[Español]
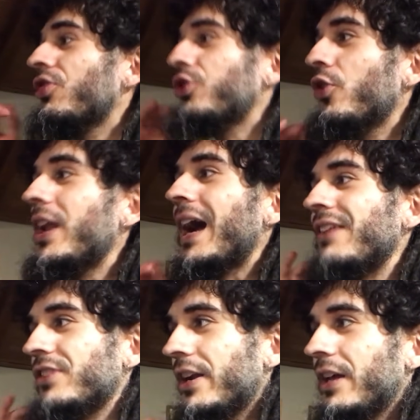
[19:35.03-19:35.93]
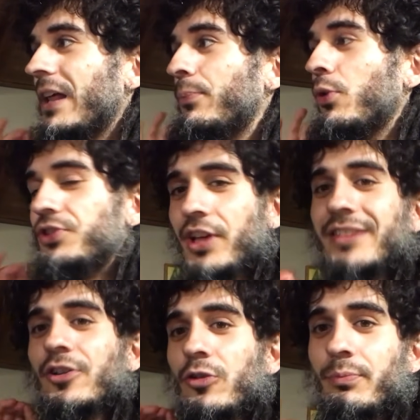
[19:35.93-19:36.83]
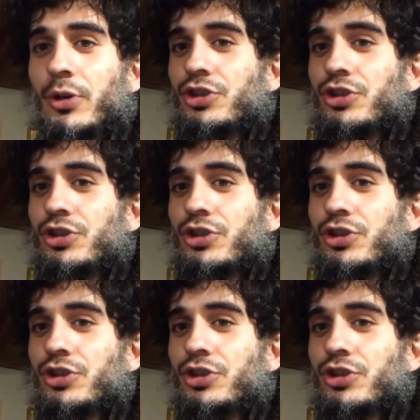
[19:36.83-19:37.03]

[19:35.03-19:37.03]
Toda la cartelería de publicidad se rompió,